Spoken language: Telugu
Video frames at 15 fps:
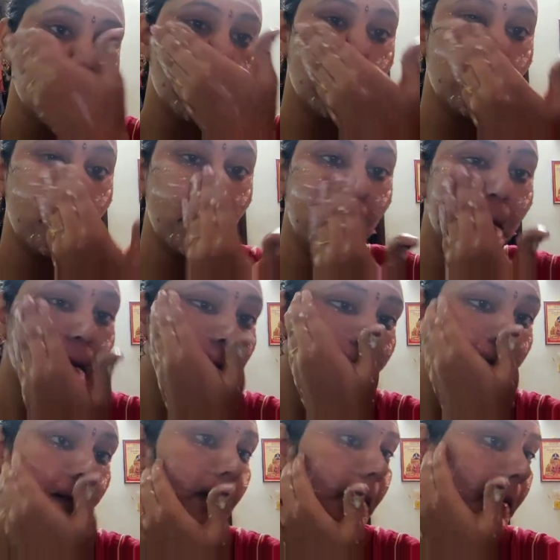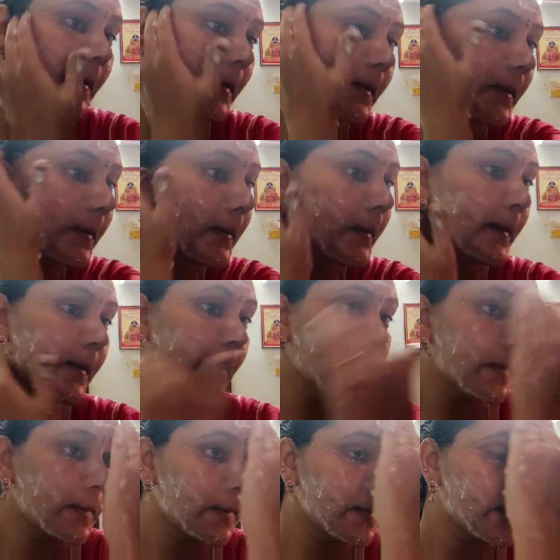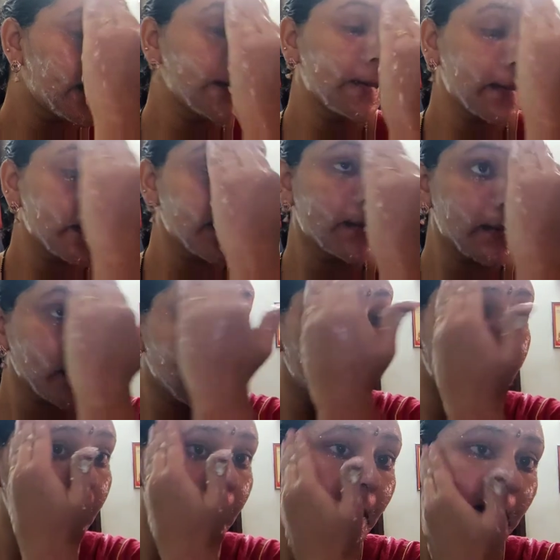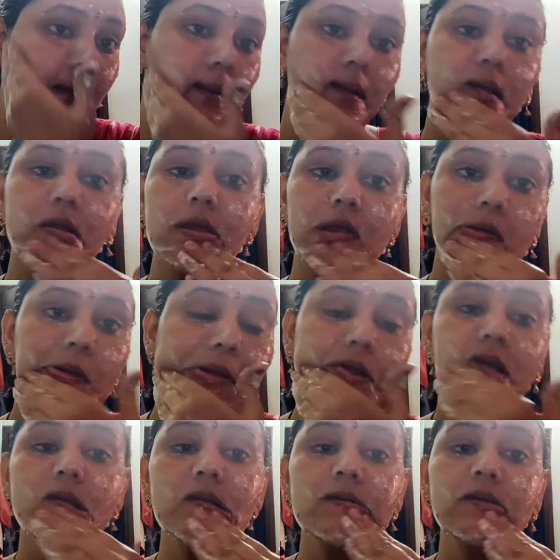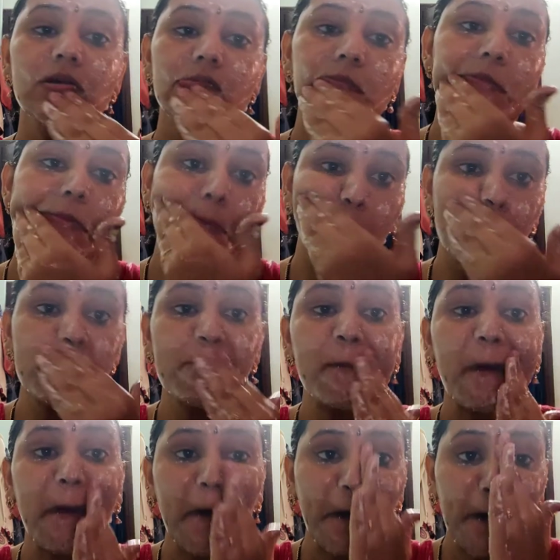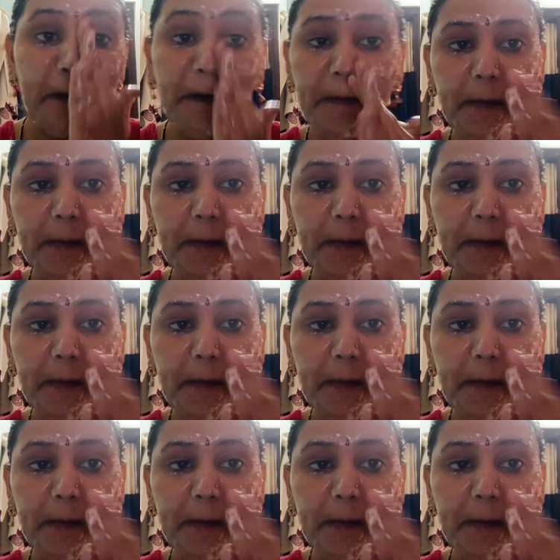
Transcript: సో నెక్స్ట్ వచ్చేసరికి కర్డ్లోనే కొంచెం అలోవెరా జెల్ అనేది యాడ్ చేసుకున్నాను నేను యాడ్ చేసుకుని